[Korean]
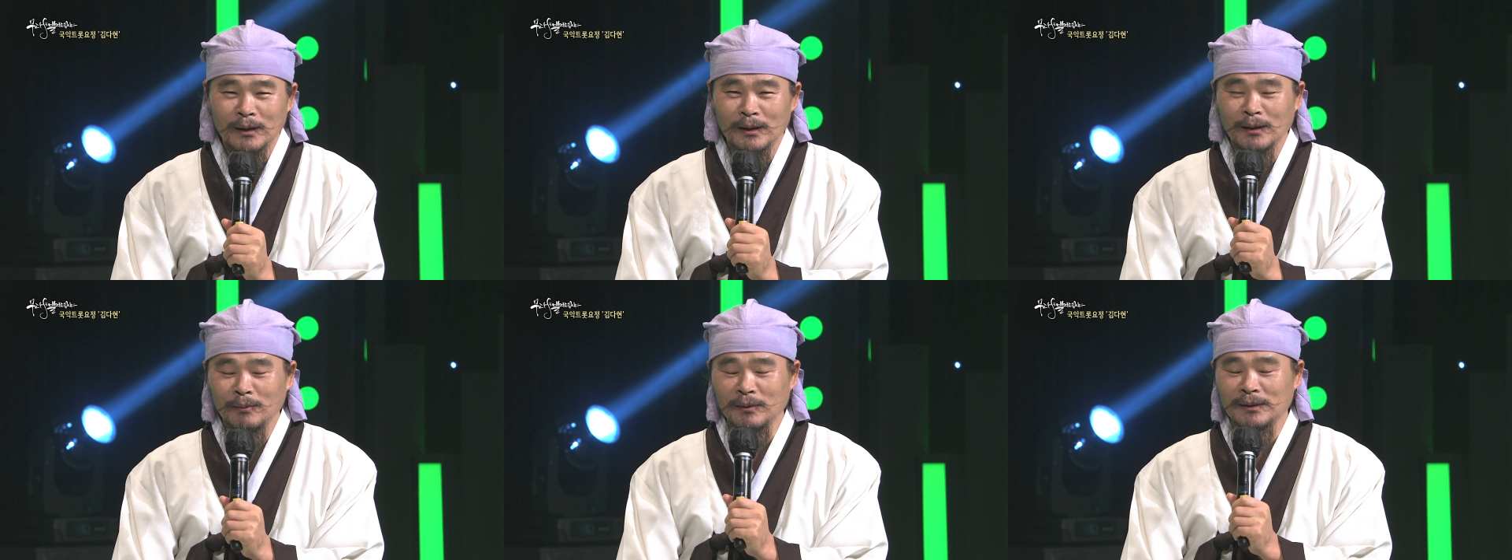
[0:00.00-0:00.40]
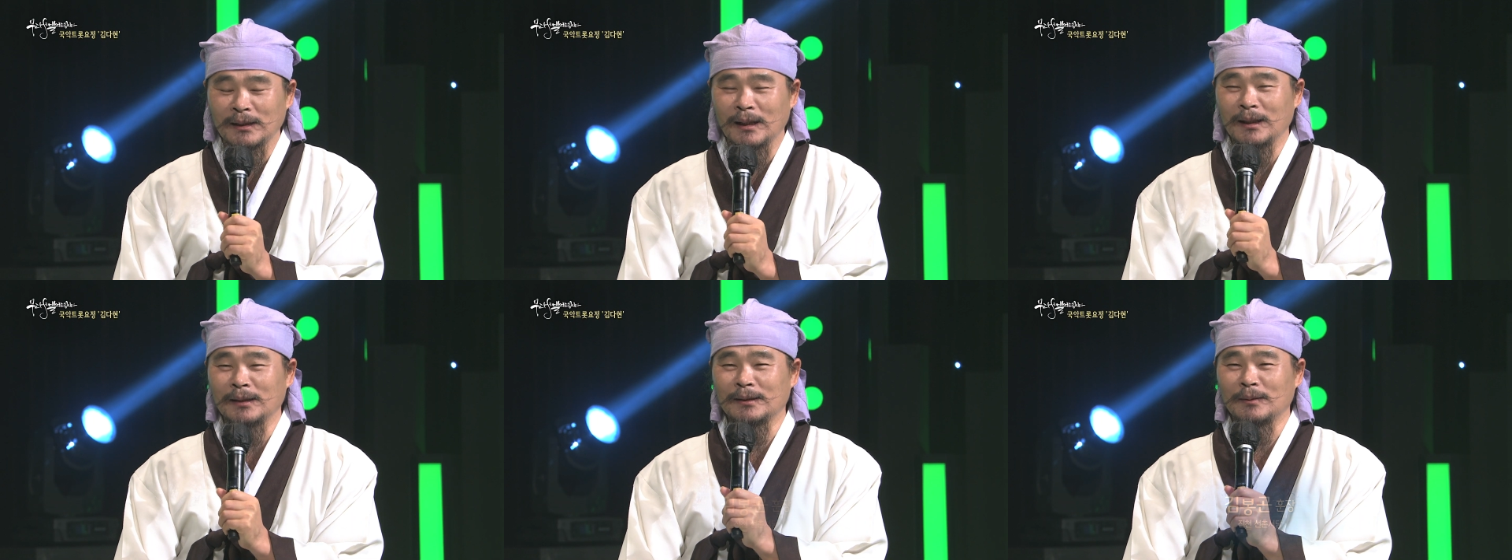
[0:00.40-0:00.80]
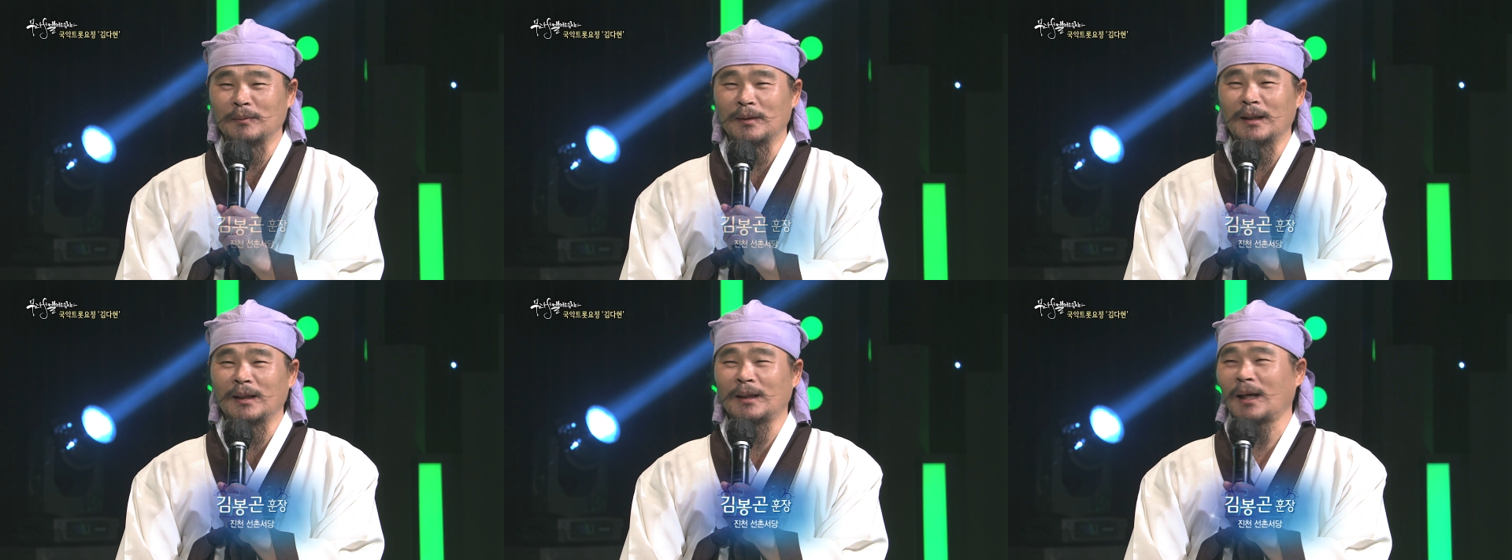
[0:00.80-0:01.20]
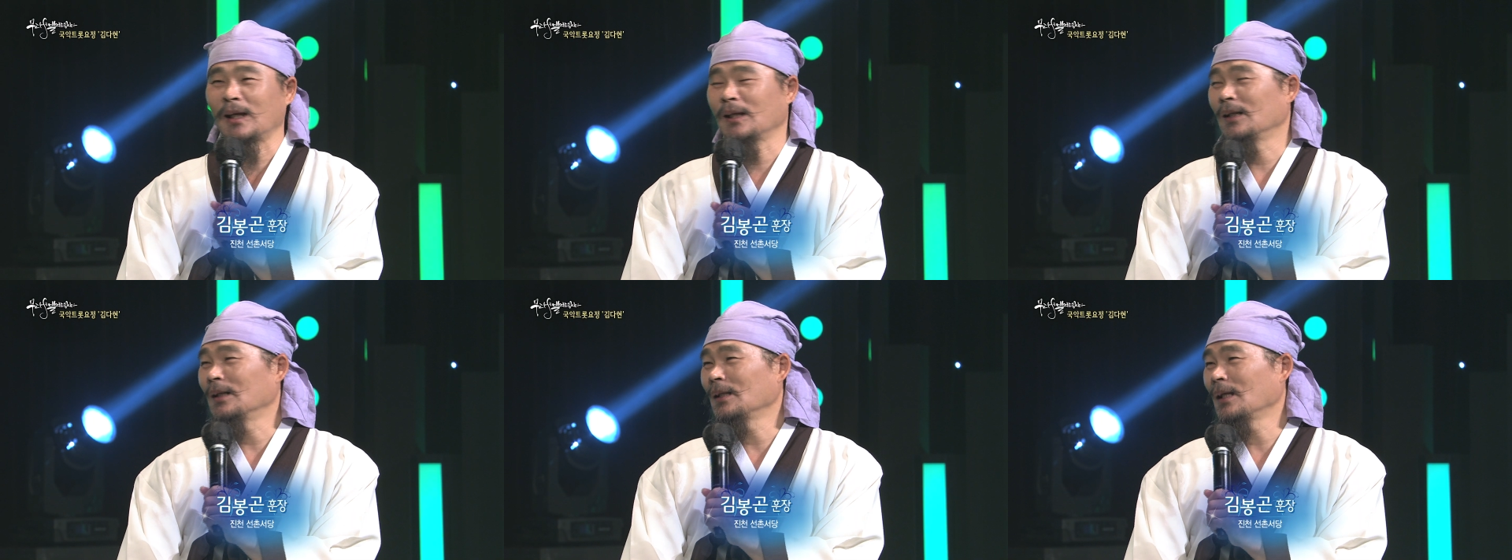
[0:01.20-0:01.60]
이름이 생겼습니다.
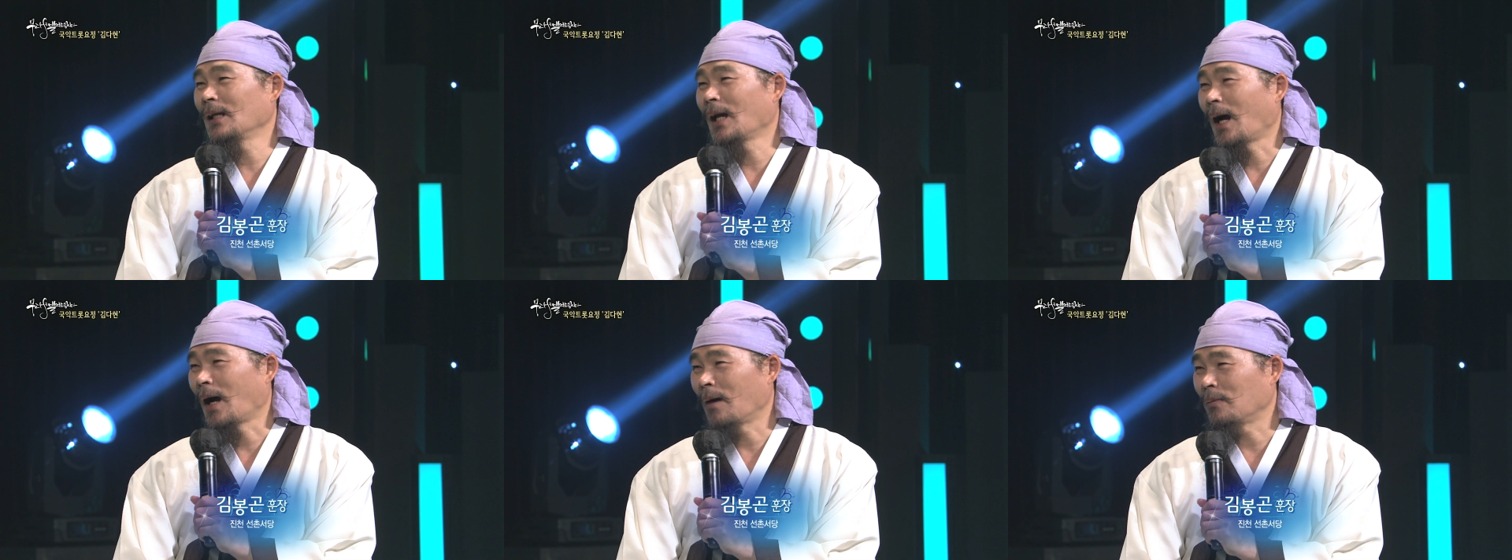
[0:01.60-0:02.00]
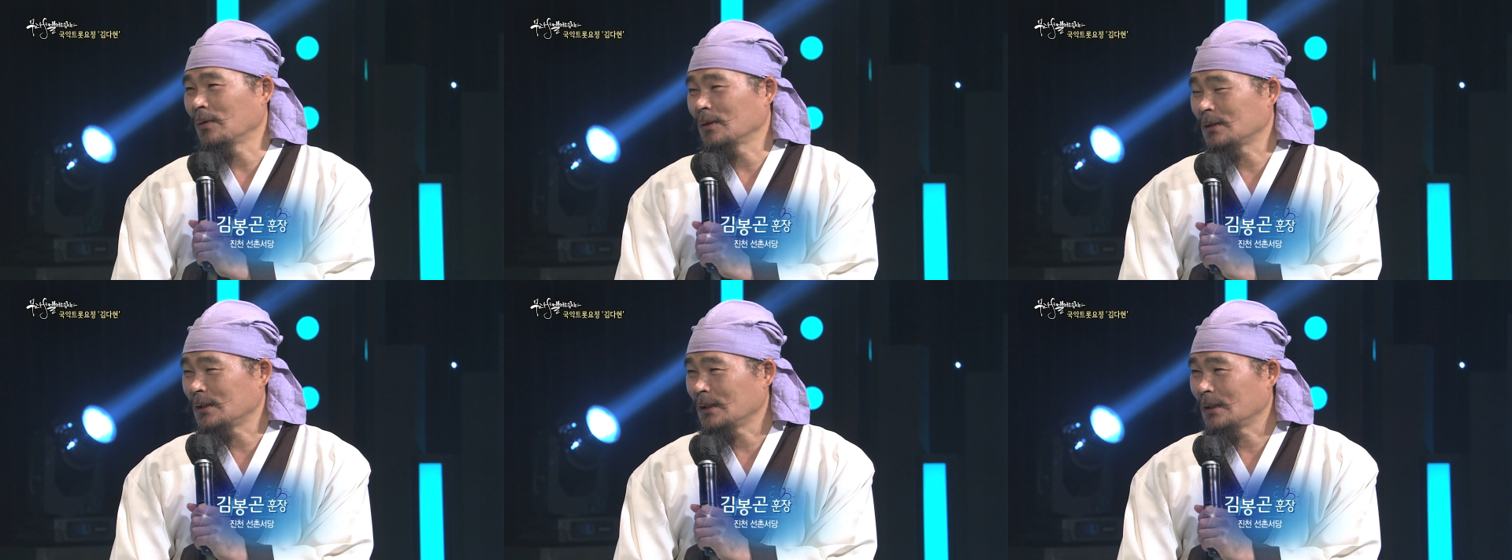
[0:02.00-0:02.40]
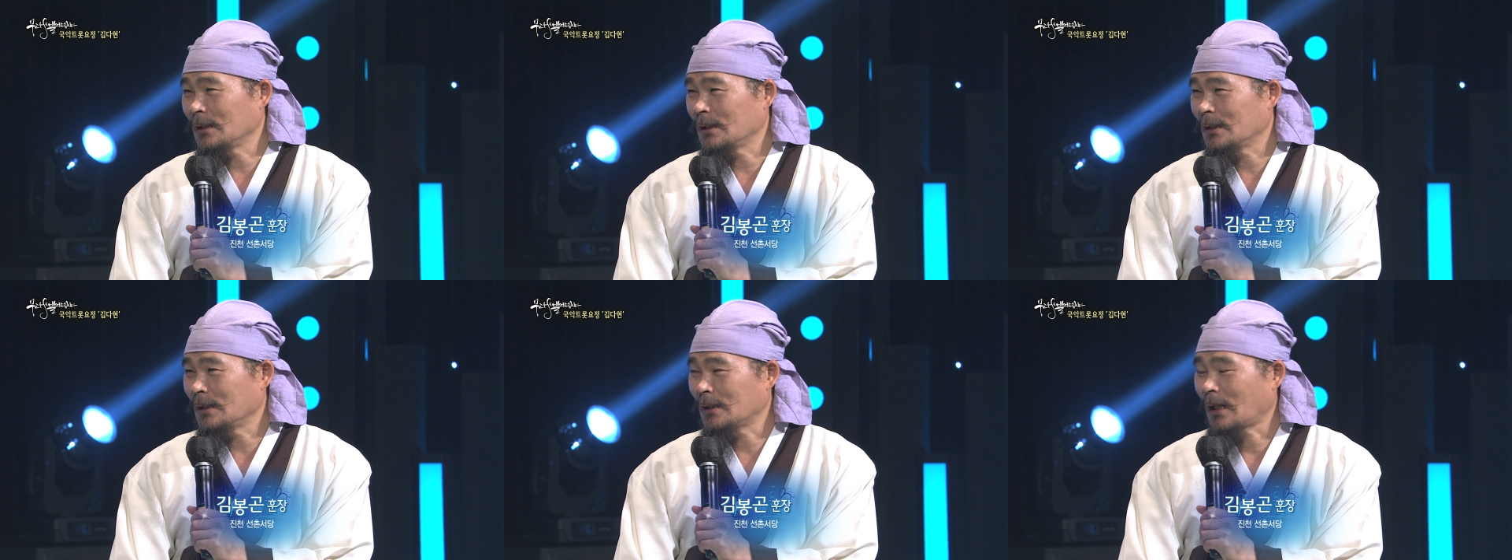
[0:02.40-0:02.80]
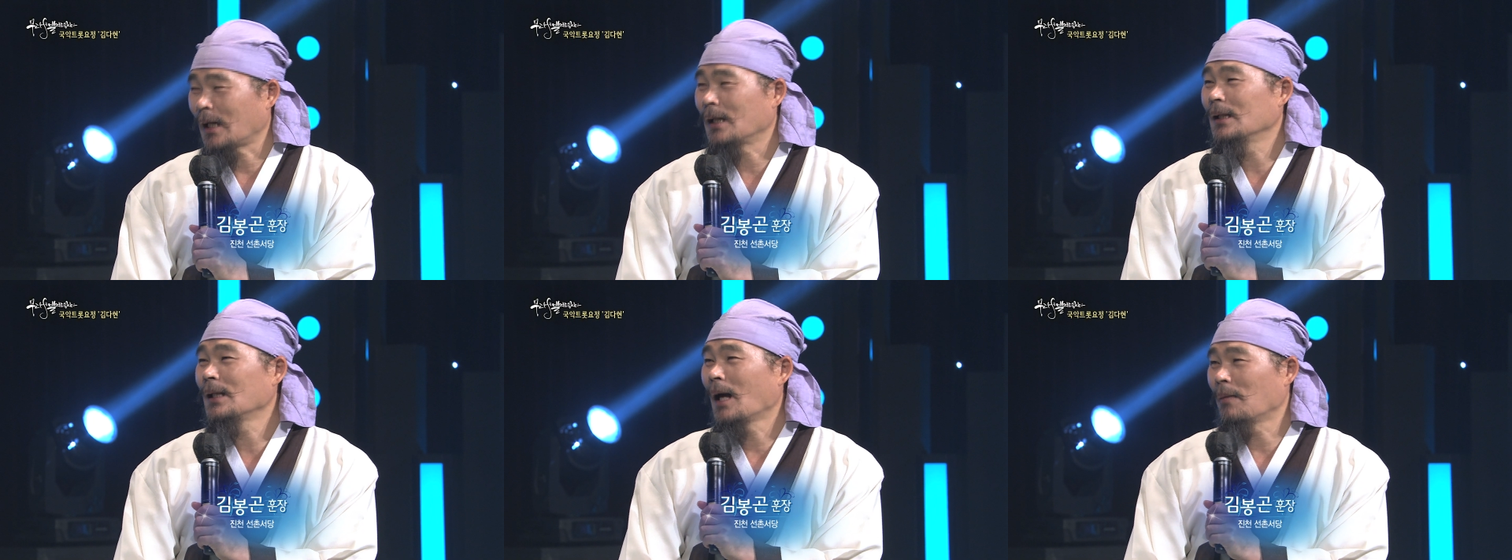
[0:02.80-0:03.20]
다현이 아버지, 네.
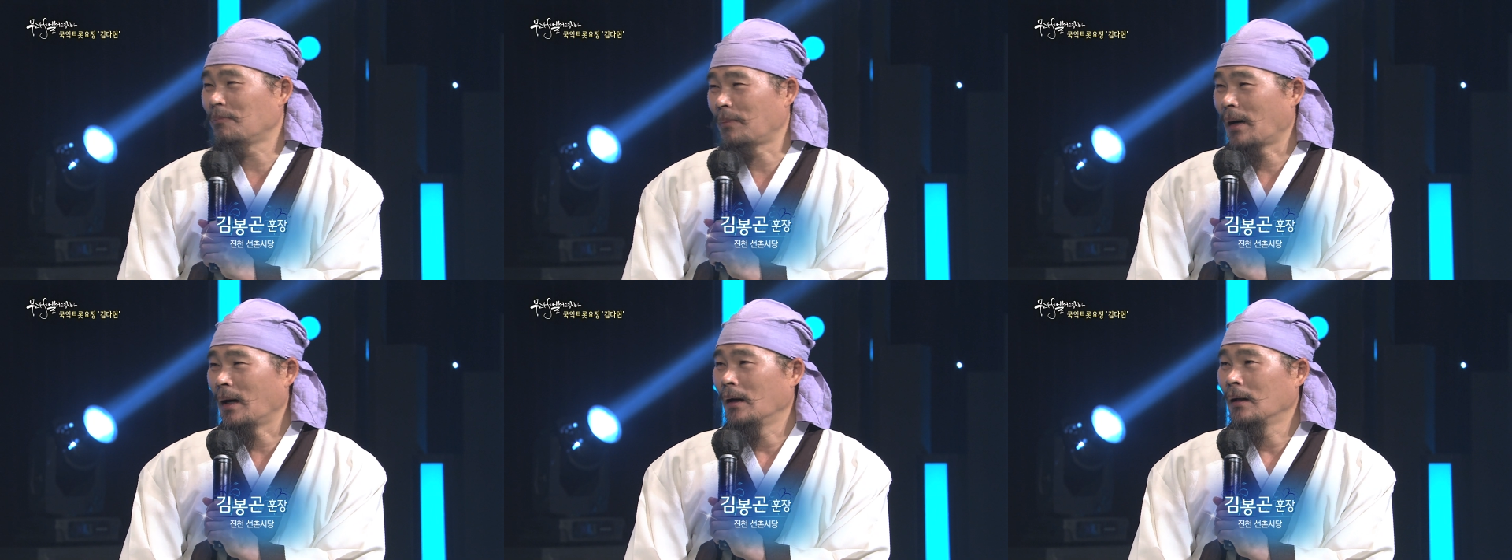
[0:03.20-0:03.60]
다현이 아빠.